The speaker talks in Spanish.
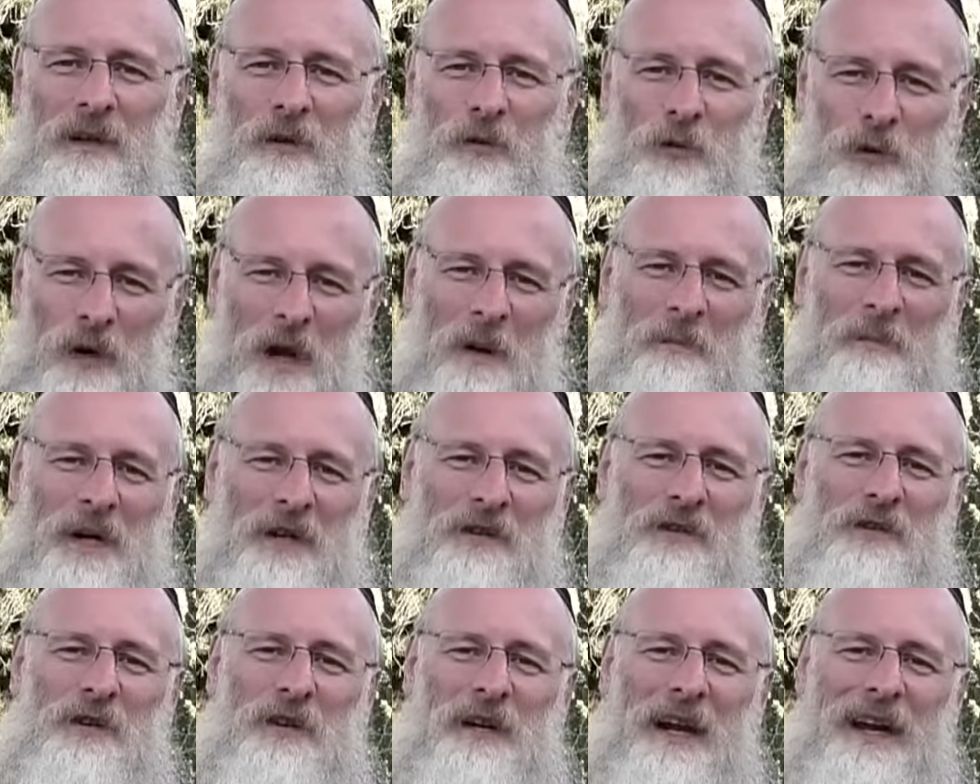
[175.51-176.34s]
Una
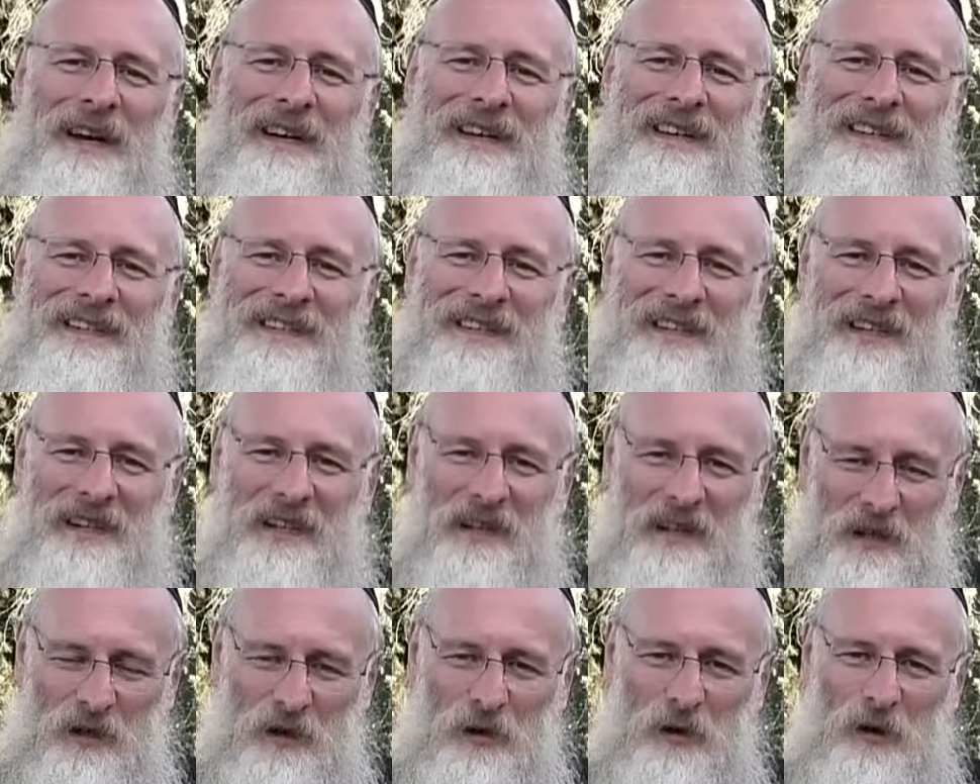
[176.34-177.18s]
persona que se
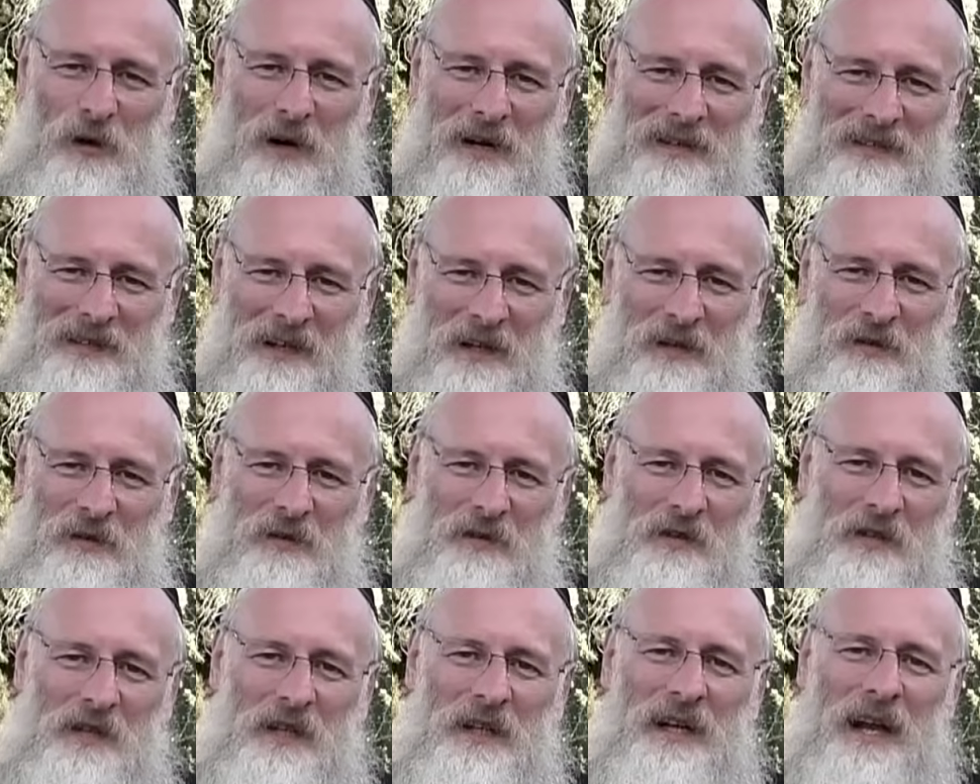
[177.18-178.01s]
dedicó a ser
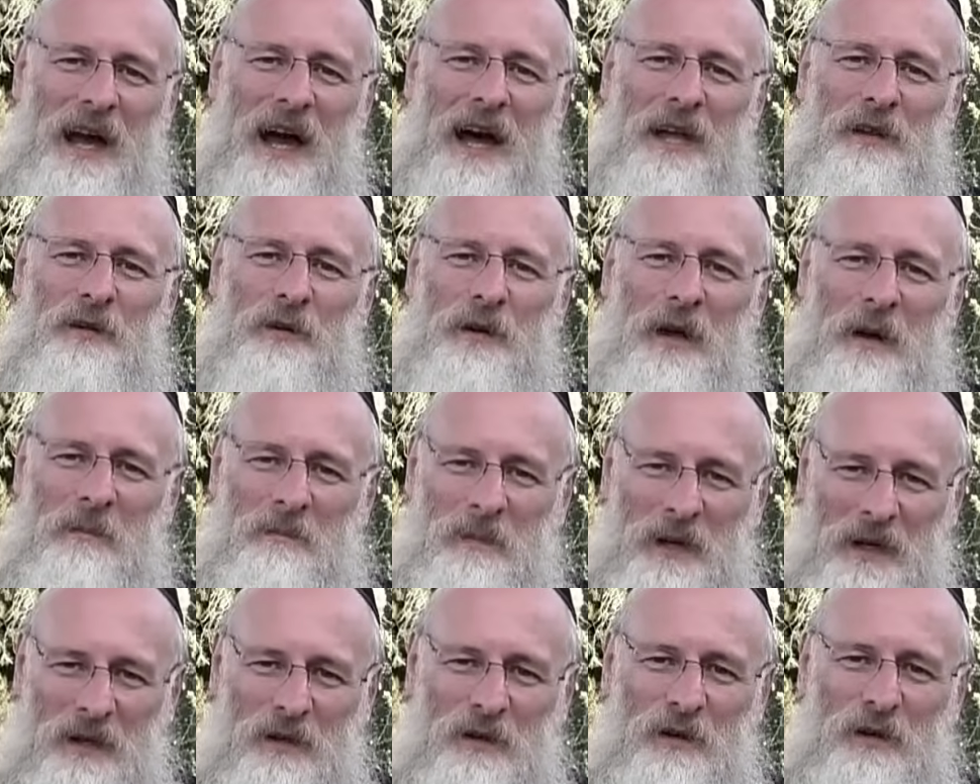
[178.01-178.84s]
considerado y
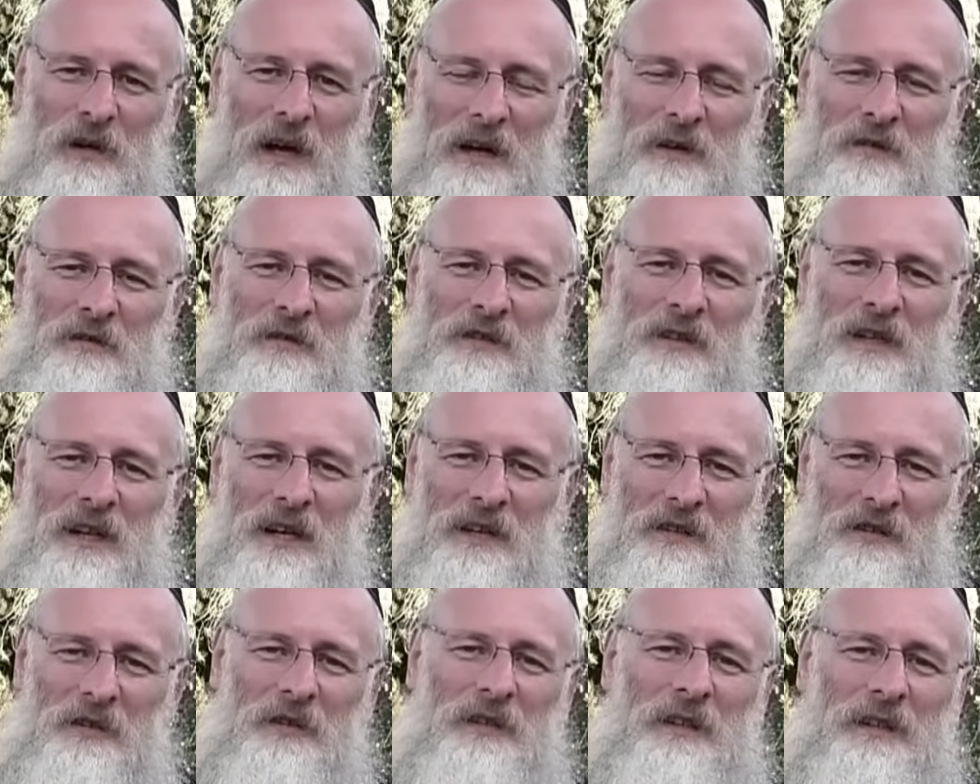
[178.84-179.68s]
explicó la
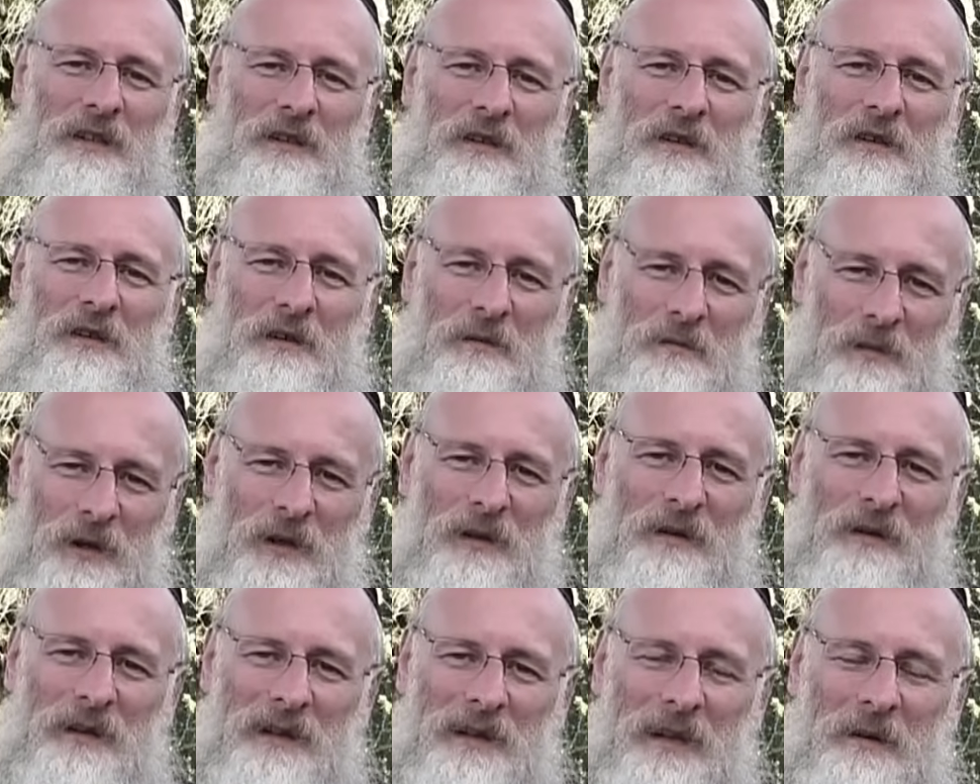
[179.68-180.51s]
consideración y todo,
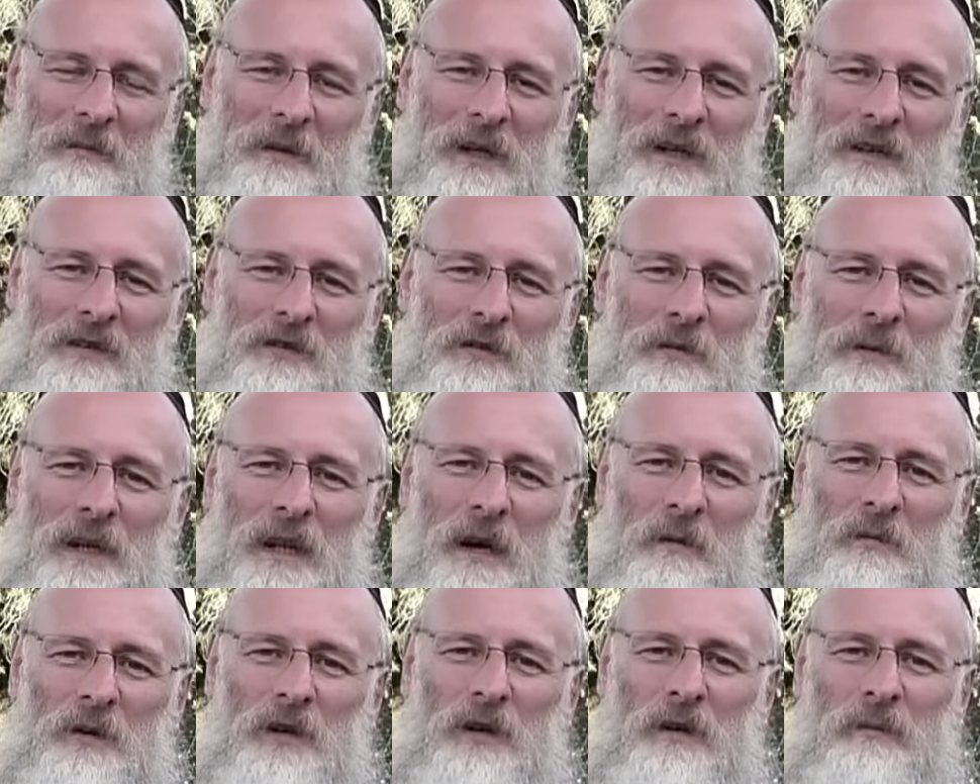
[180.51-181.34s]
bueno, él también en su
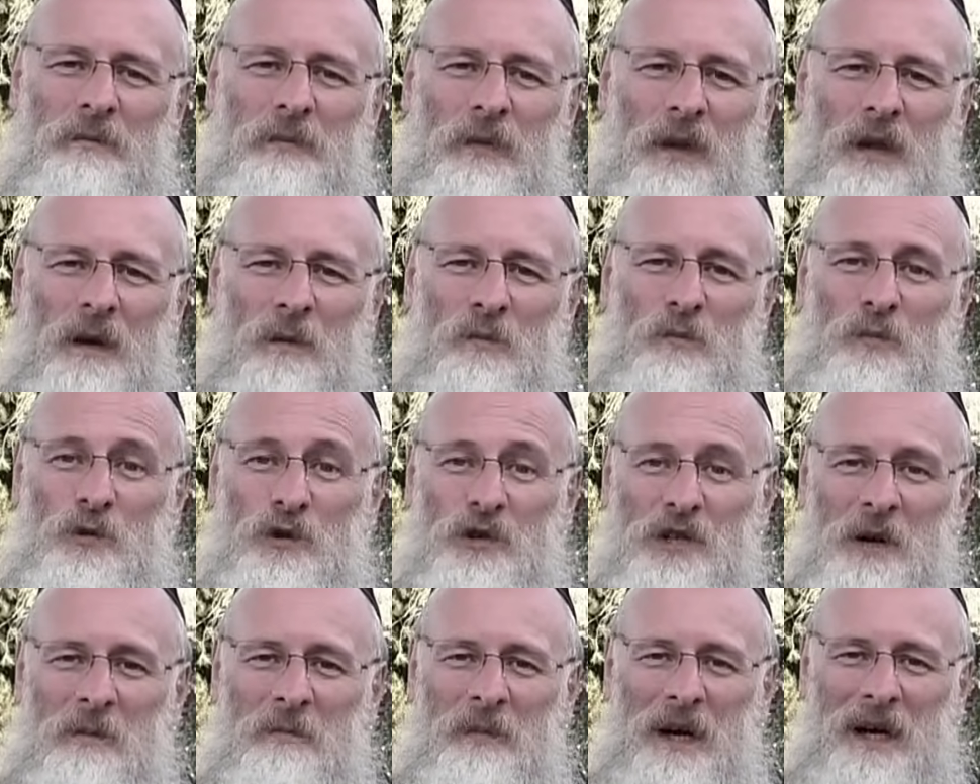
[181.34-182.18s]
vida vio
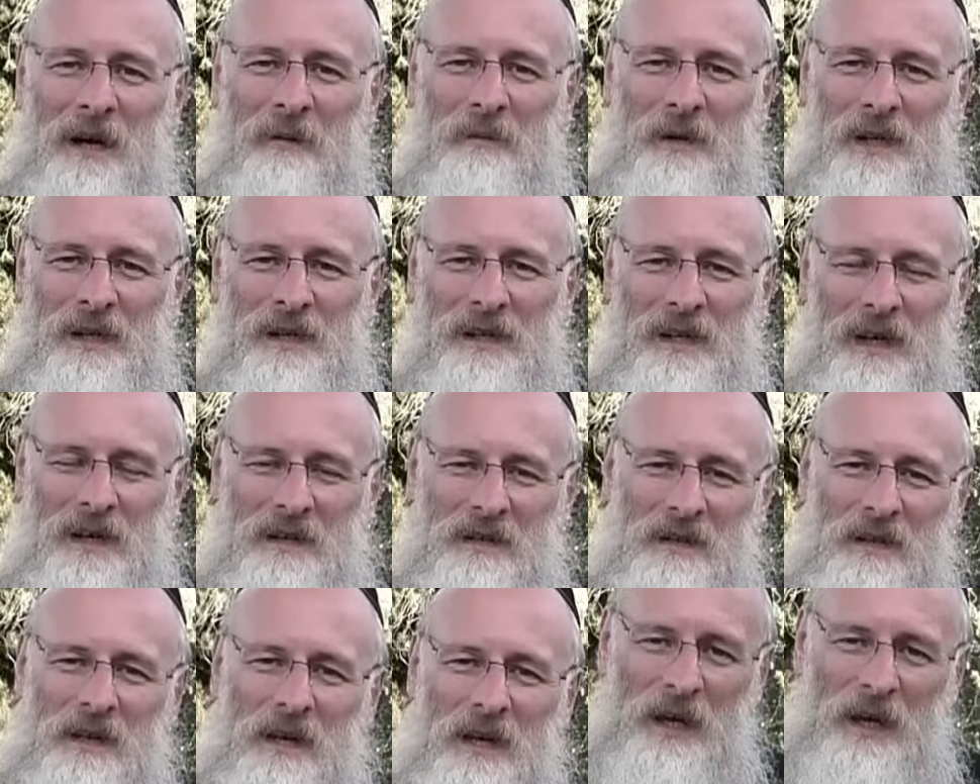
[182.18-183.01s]
muchas
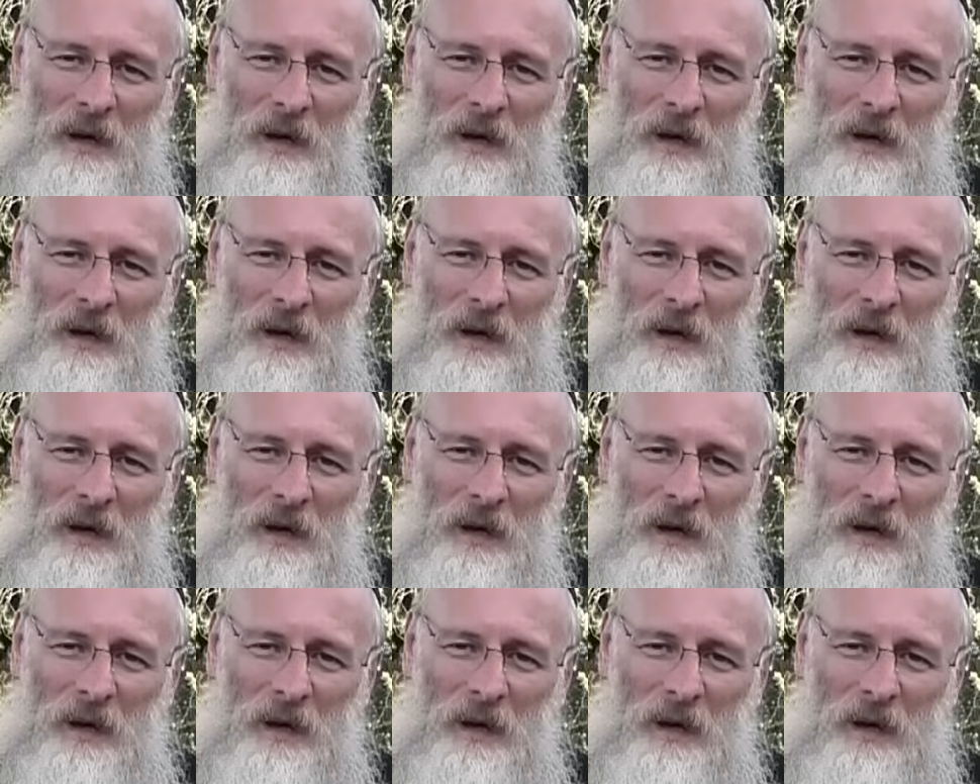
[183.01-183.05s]
maravillas.